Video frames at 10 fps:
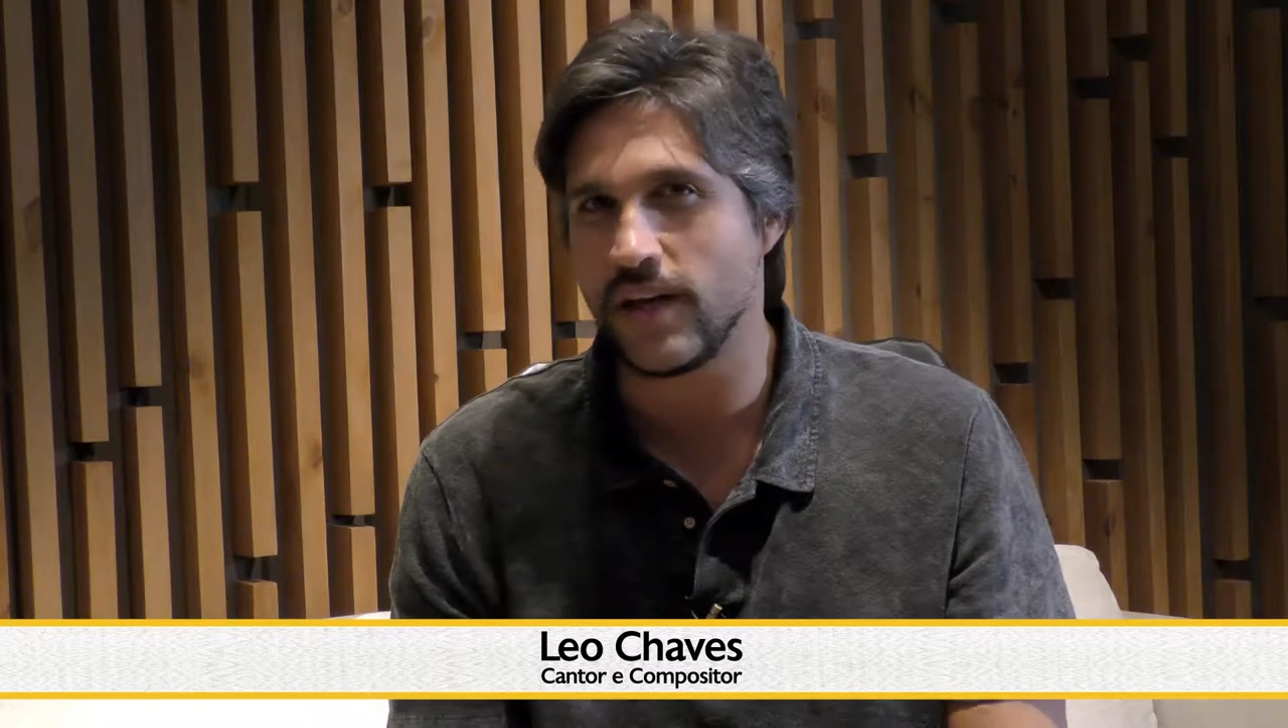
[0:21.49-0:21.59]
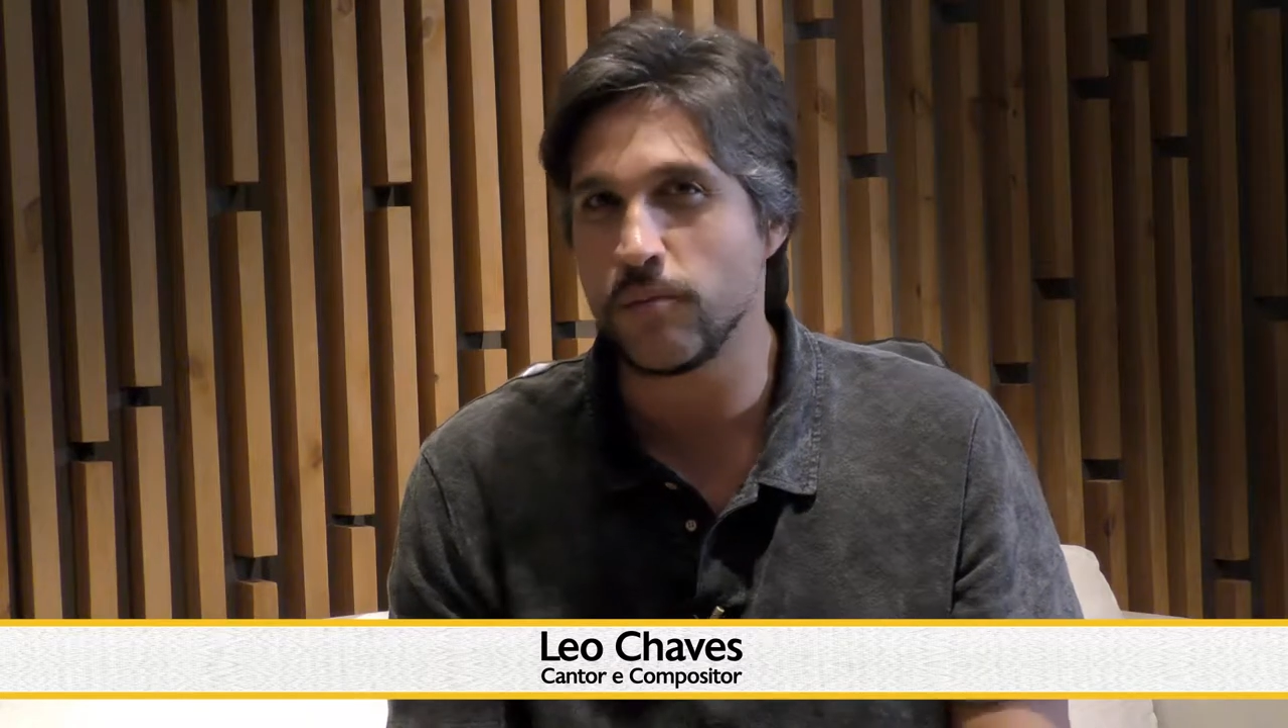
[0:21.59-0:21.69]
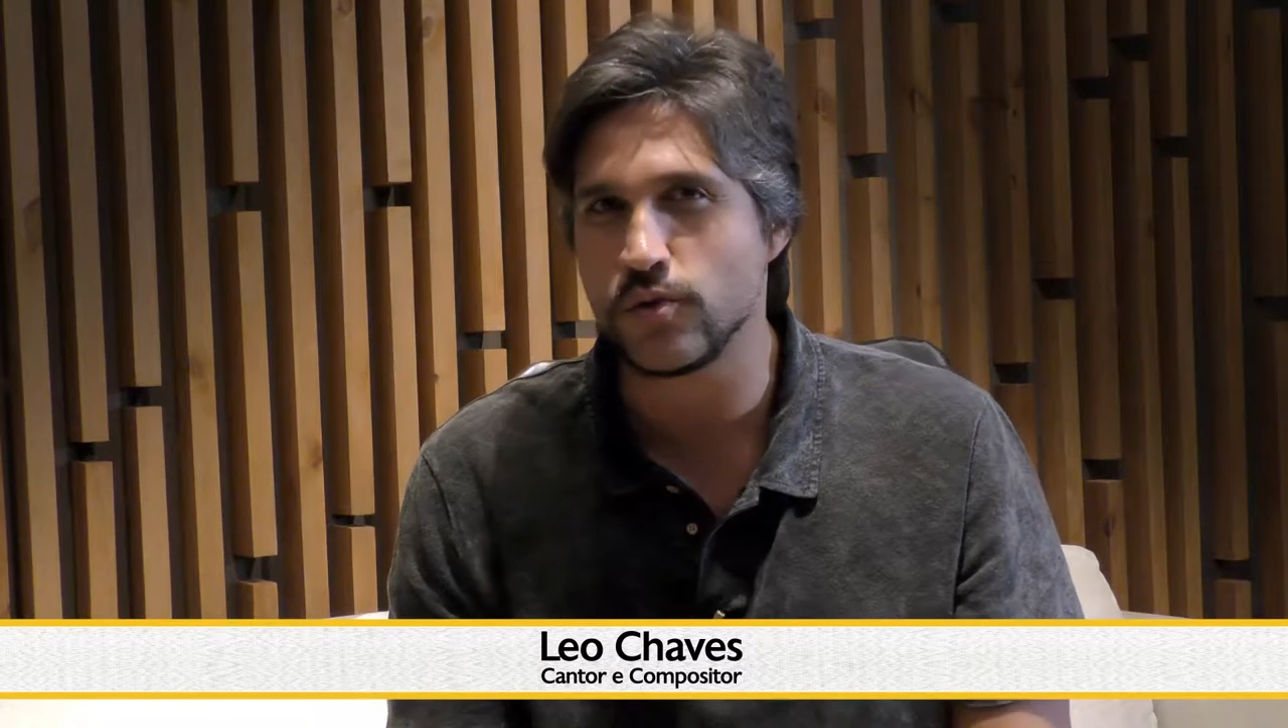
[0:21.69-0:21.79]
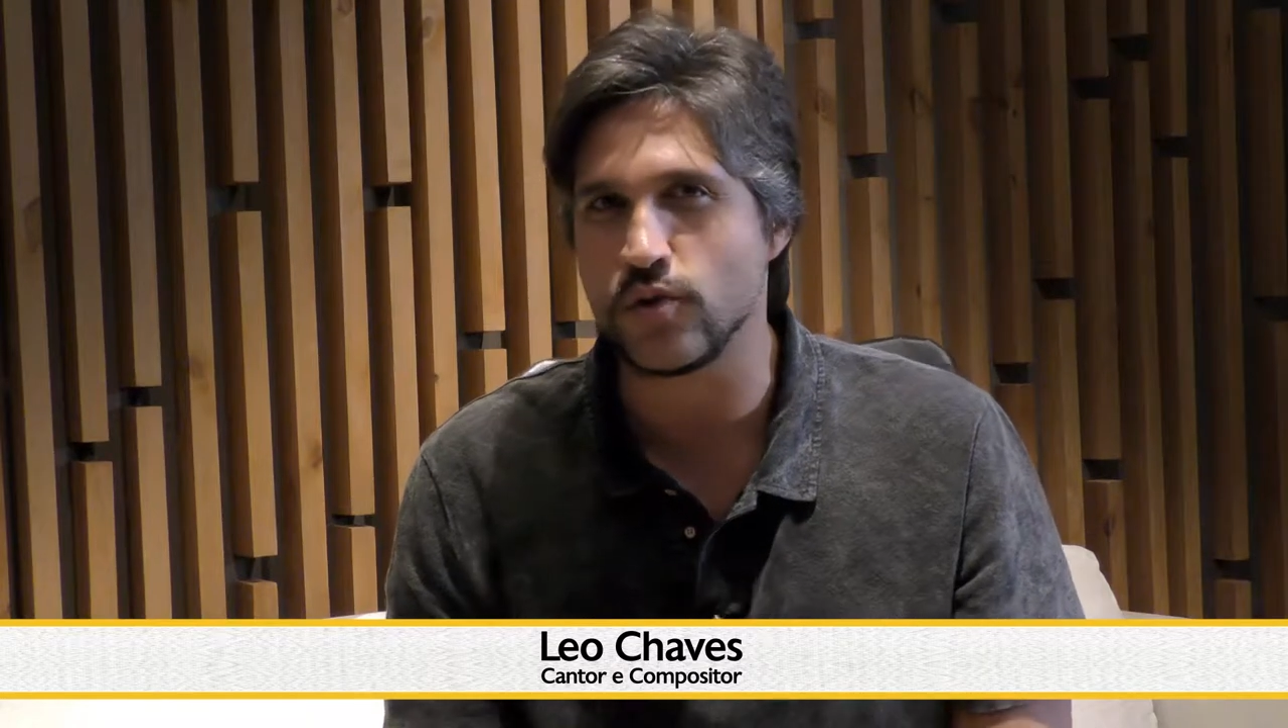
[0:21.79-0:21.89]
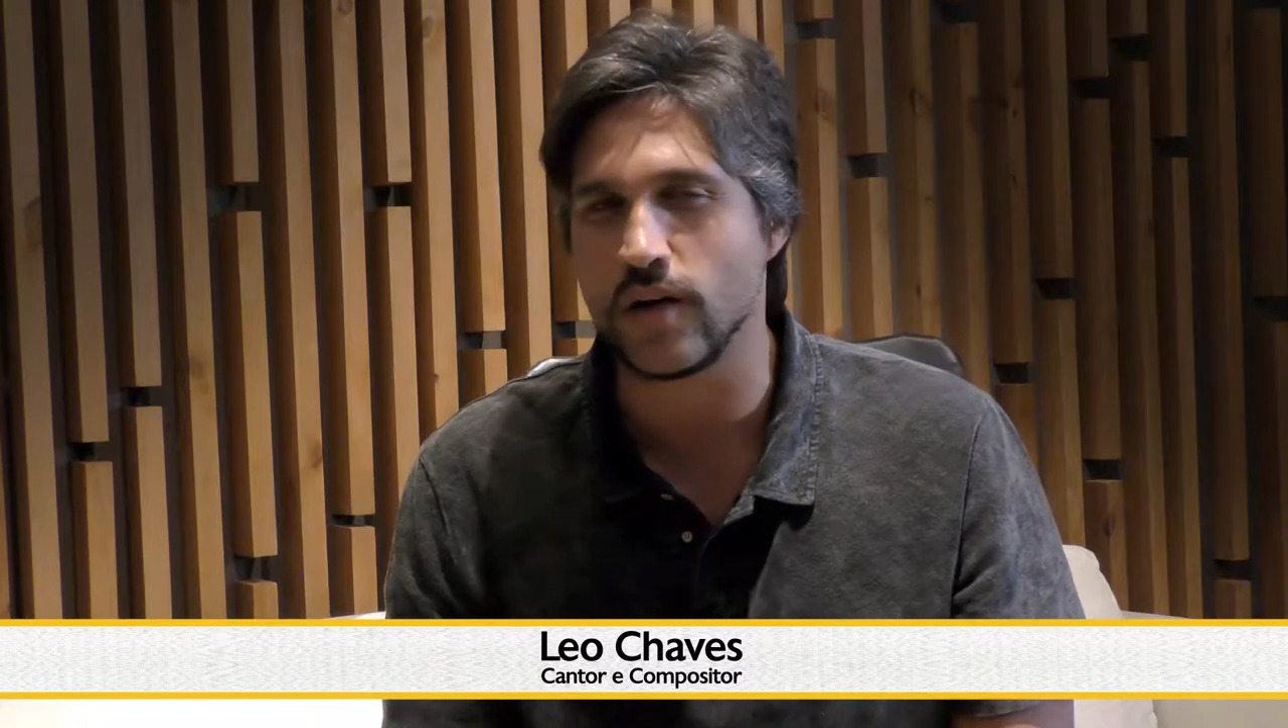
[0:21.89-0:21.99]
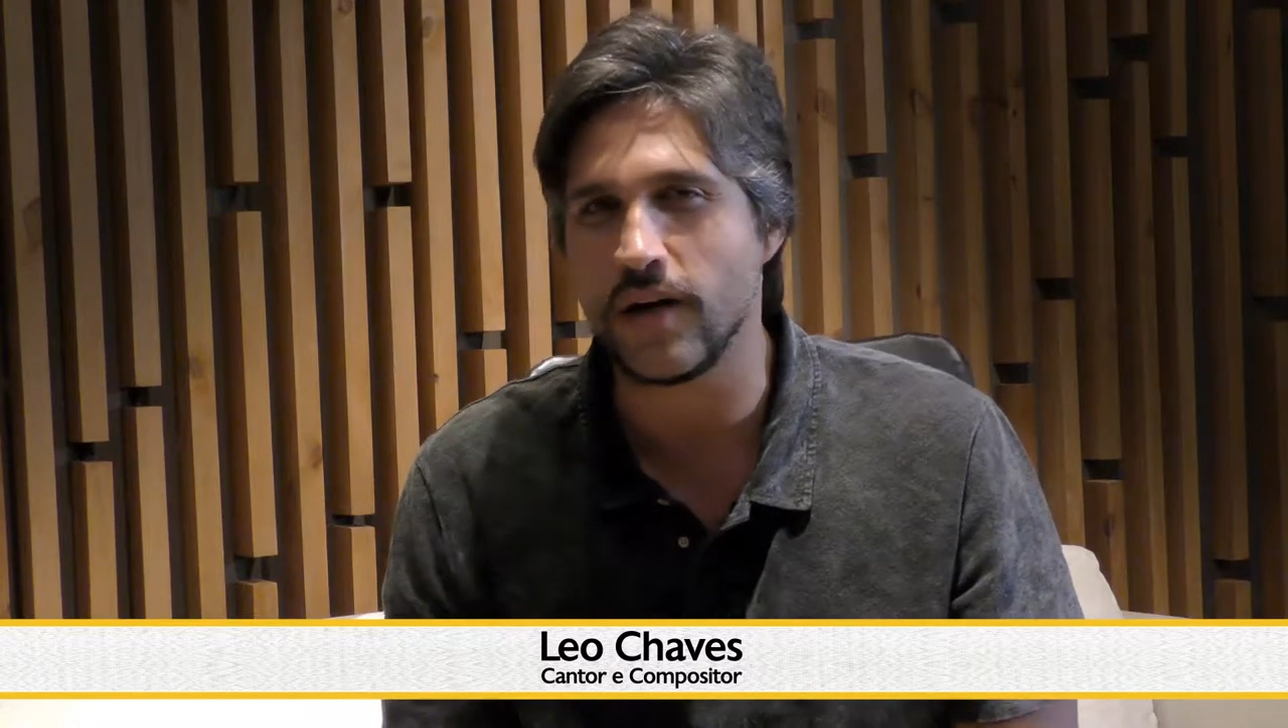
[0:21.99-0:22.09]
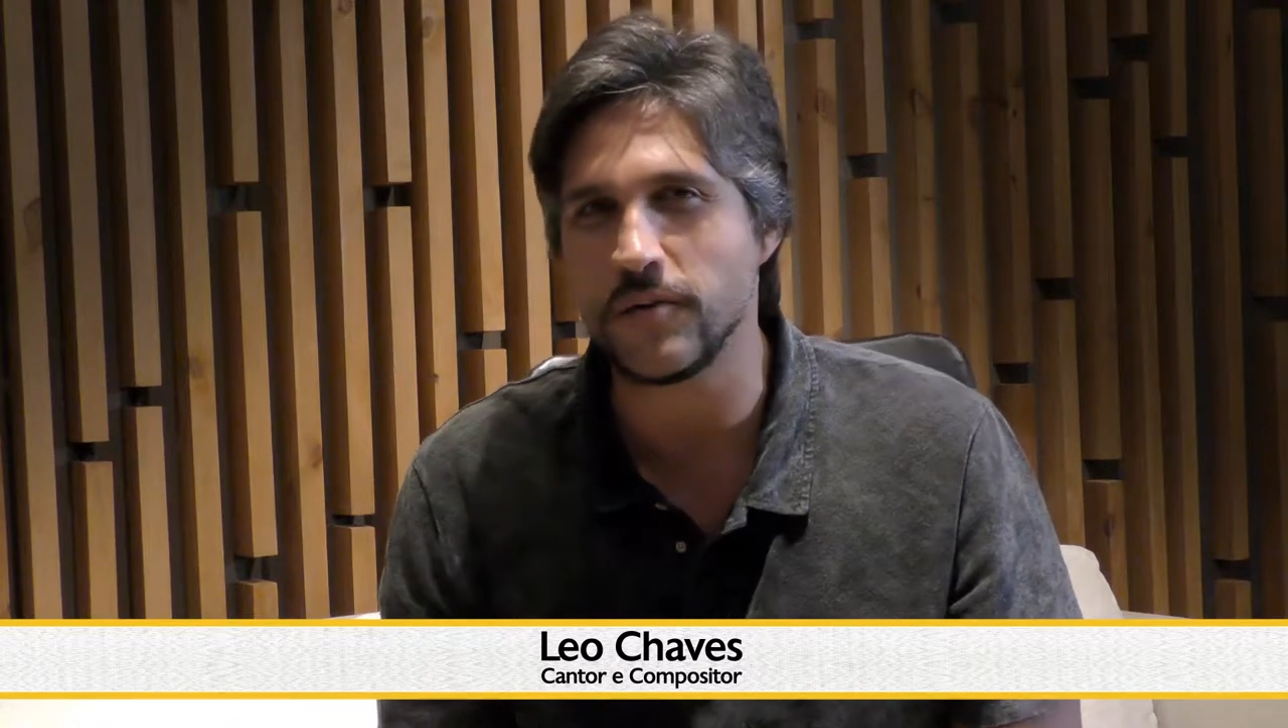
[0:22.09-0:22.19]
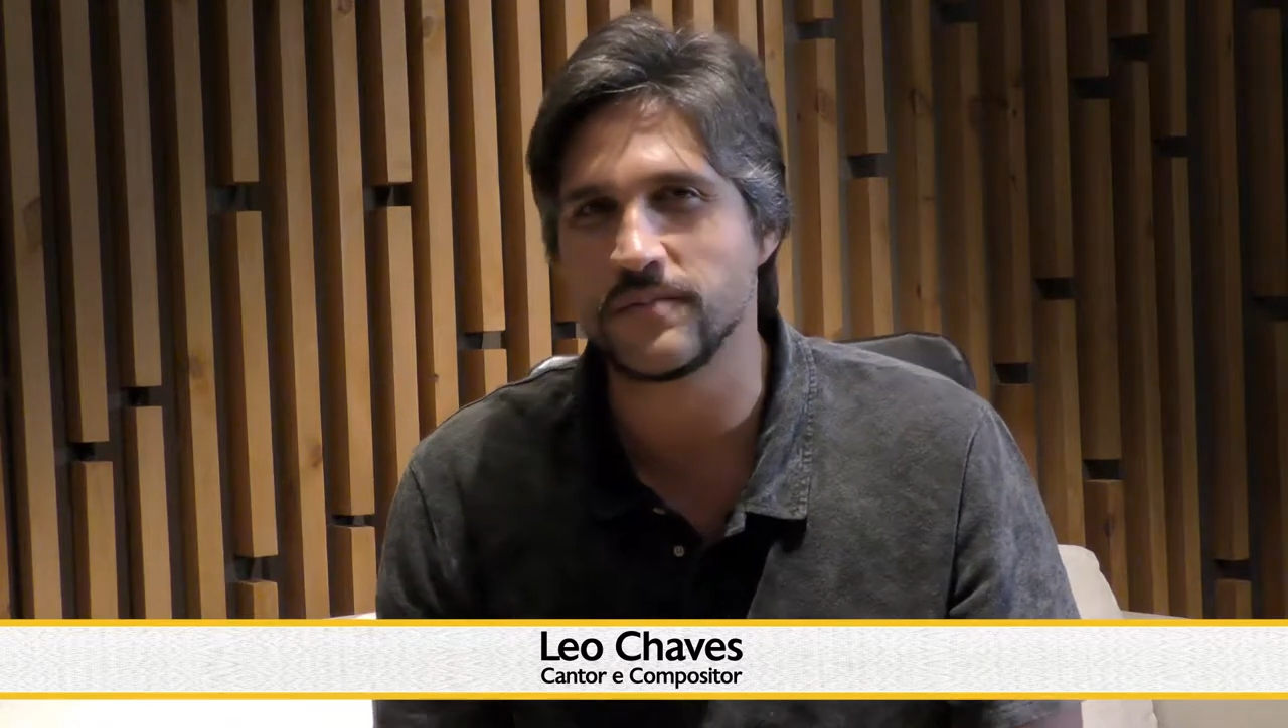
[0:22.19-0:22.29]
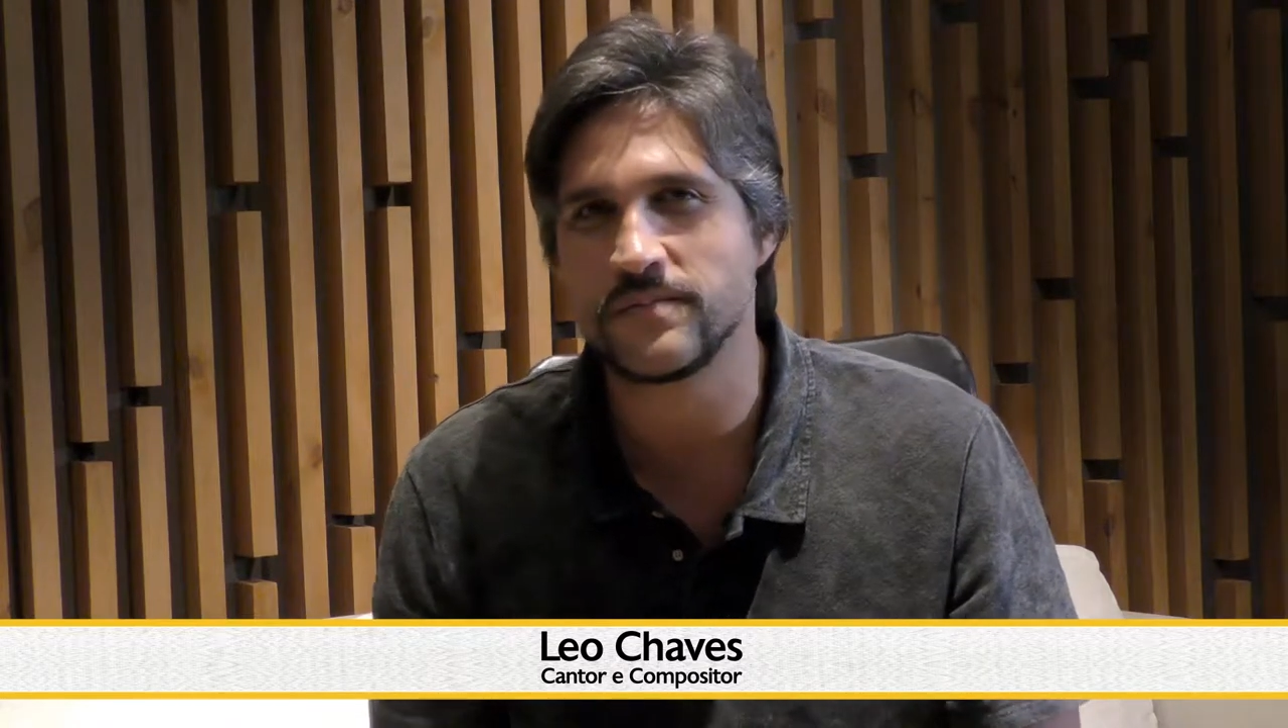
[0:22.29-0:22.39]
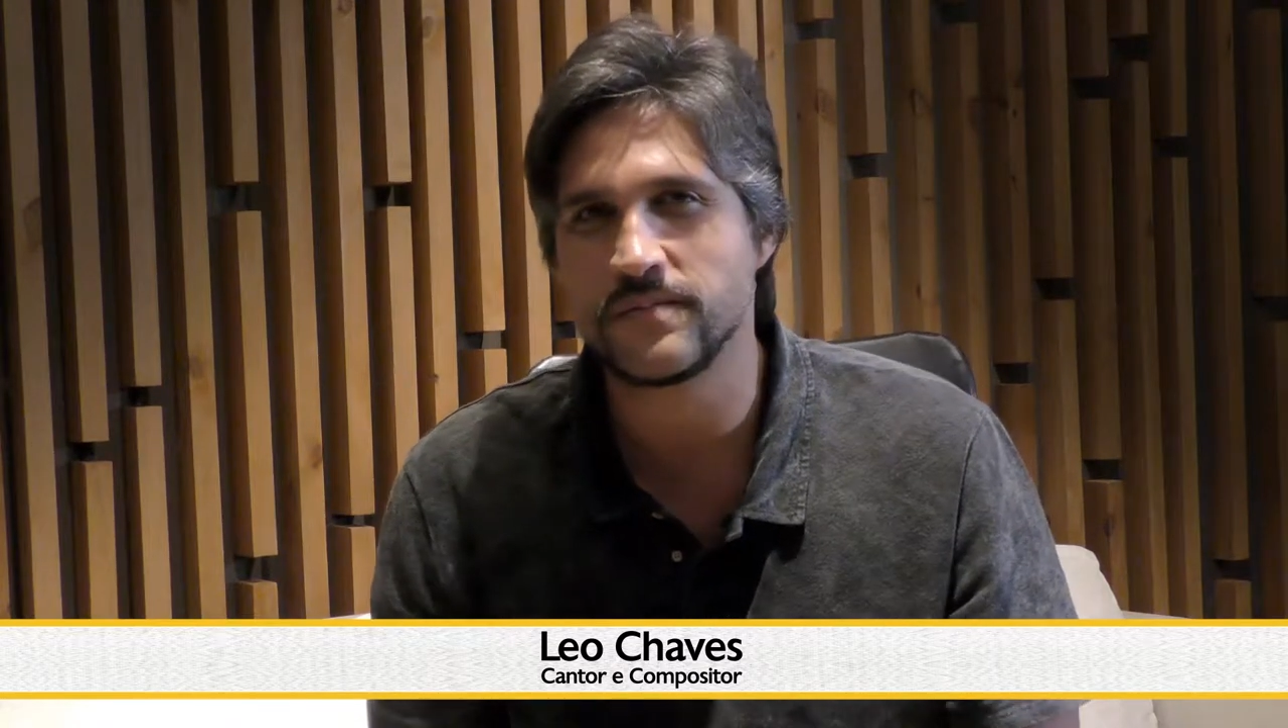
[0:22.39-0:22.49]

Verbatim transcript: emocional?